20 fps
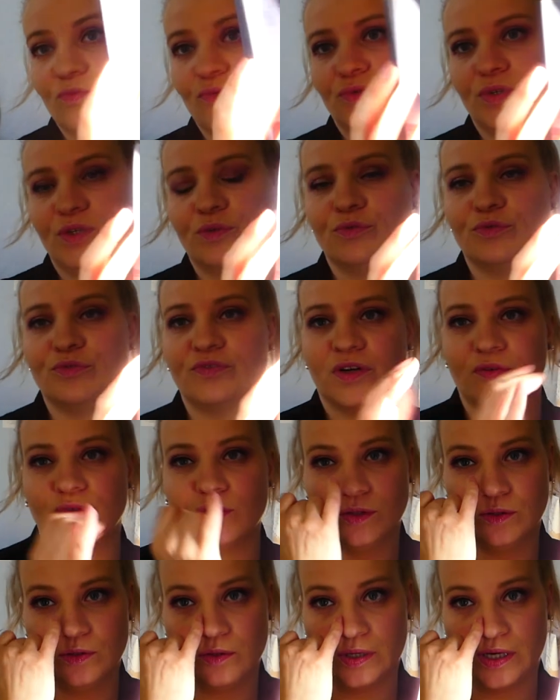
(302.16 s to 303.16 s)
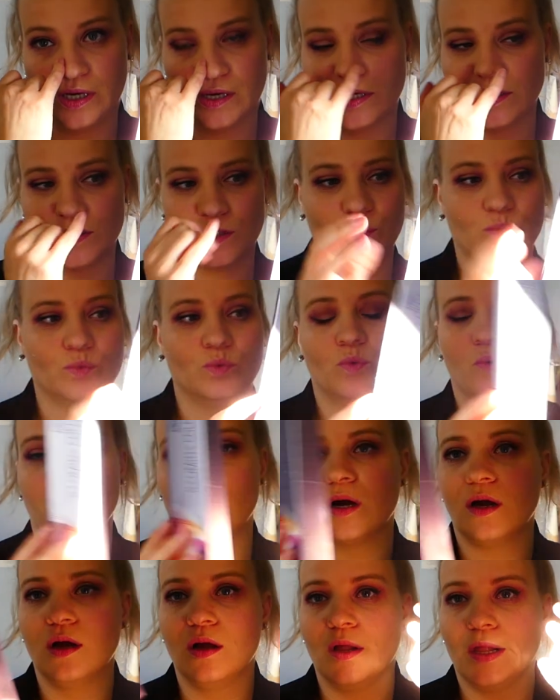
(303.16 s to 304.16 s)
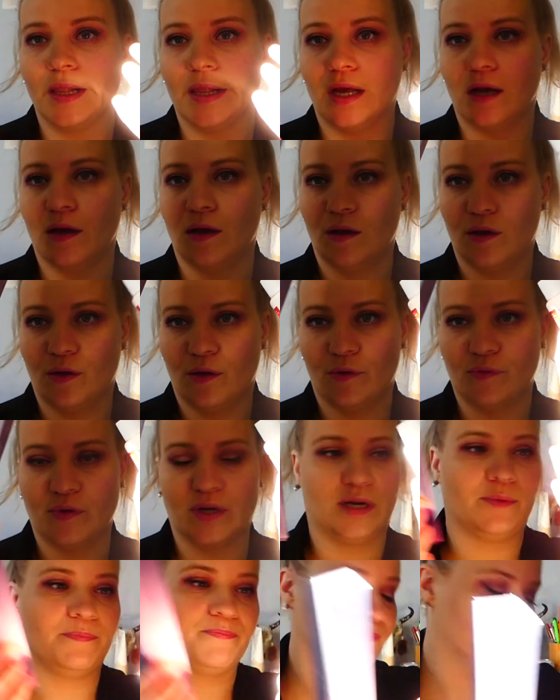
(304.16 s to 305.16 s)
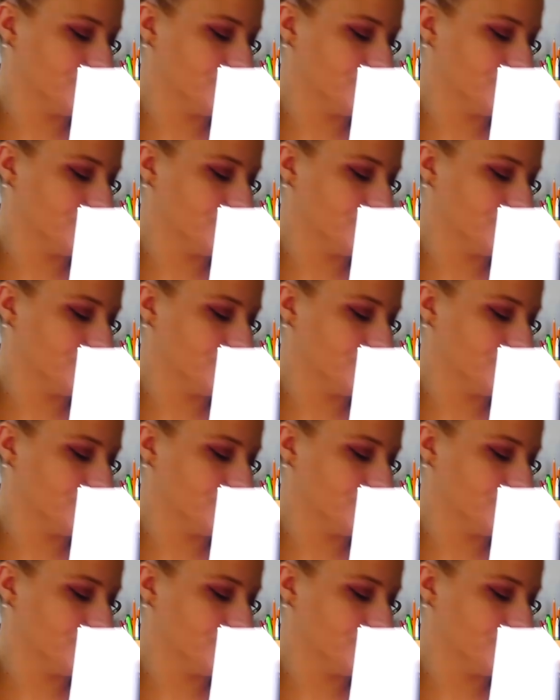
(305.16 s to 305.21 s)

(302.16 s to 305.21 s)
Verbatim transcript: vous voulez vous faire votre coloration ou quoi. Euh, voilà.